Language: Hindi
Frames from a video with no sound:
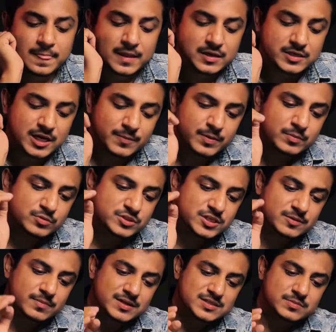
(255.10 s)
यहाँ पर मुझे
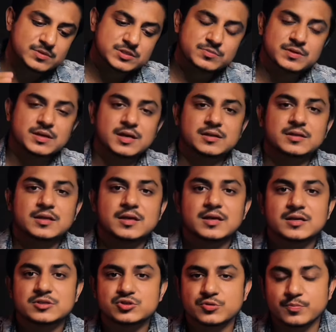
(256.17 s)
एक बात समझ में नहीं आती
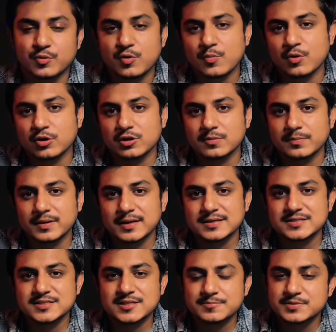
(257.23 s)
कि जो प्रो मॉडल में
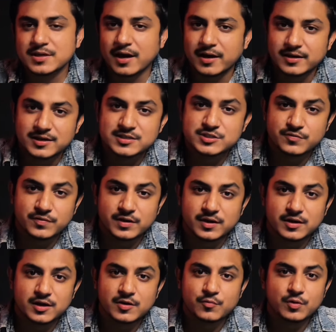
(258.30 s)
सबसे हाईएस्ट
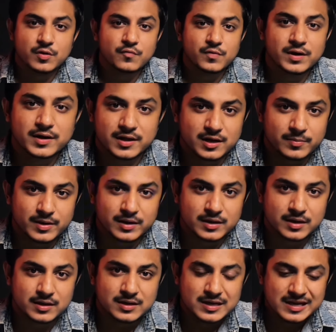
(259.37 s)
वेरिएंट है वो है वन टेराबाइट
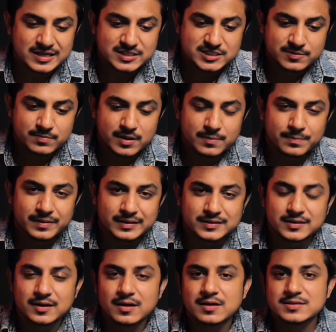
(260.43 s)
का जब आप
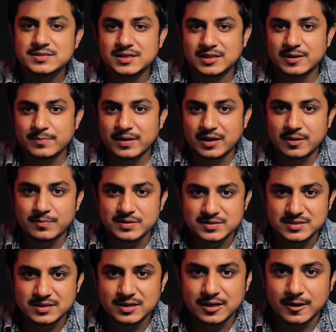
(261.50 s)
इतना ज़्यादा
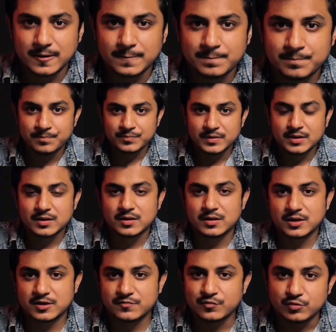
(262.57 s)
मेगापिक्सल का
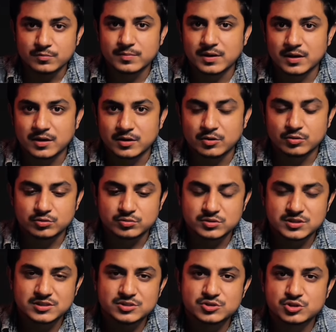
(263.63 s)
एक फ़ोन बना रहे हो तो
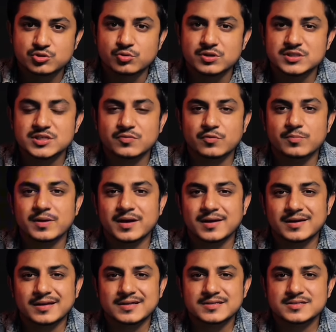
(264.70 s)
उसकी जो स्टोरेज है वो भी
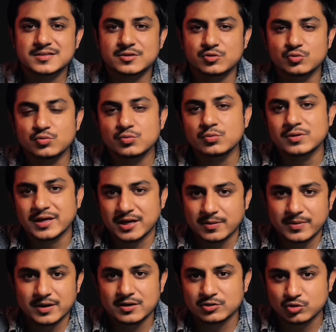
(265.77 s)
एटलीस्ट टू
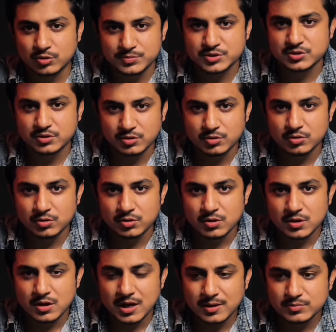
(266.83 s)
टेराबाइट का तो ऑप्शन रखो
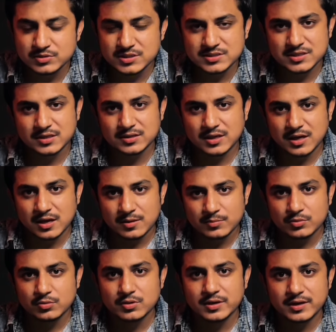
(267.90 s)
अब उसके साथ क्या हम
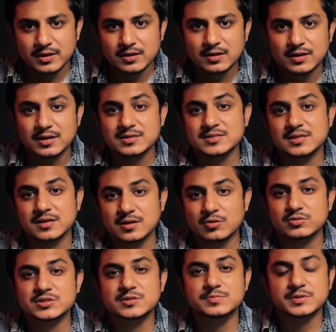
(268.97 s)
लोग एक अलग से
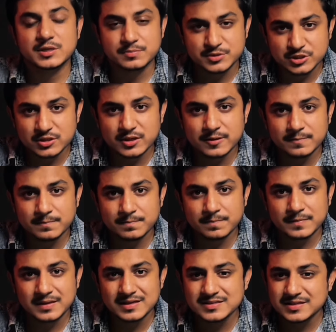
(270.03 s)
क्लाउड सब्सक्रिप्शन लें
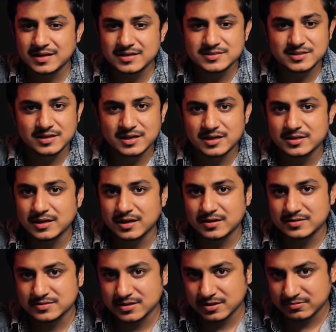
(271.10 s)
ये सारा चक्कर है यार
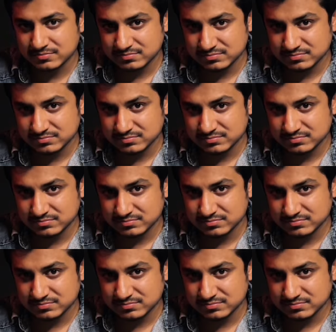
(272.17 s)
इसका